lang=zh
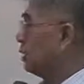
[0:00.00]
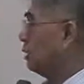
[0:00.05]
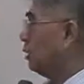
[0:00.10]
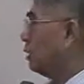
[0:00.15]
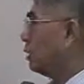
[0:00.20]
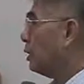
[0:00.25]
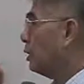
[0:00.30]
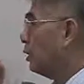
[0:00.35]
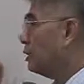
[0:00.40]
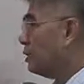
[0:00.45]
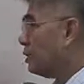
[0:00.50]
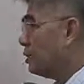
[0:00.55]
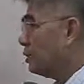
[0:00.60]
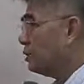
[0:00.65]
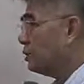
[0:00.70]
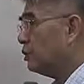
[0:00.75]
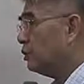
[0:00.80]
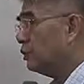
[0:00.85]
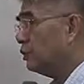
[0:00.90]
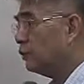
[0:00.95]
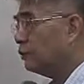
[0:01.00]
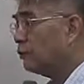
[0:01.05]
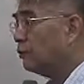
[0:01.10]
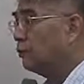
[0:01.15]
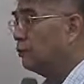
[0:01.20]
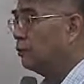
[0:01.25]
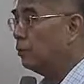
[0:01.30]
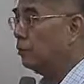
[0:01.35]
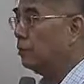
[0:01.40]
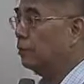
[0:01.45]
检验一个二项式的
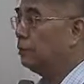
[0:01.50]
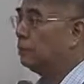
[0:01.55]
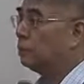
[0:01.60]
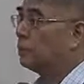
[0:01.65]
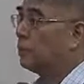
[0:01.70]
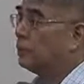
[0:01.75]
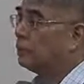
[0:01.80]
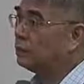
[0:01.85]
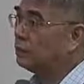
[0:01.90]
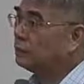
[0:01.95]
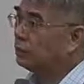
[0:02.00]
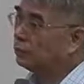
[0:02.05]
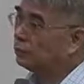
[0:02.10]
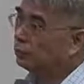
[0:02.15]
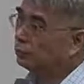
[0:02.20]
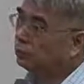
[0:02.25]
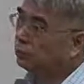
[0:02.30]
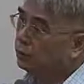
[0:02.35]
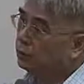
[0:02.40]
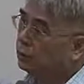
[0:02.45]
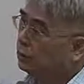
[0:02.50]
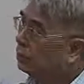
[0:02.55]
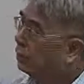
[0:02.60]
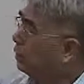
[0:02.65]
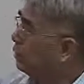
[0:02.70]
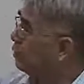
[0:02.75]
分布，它其中的一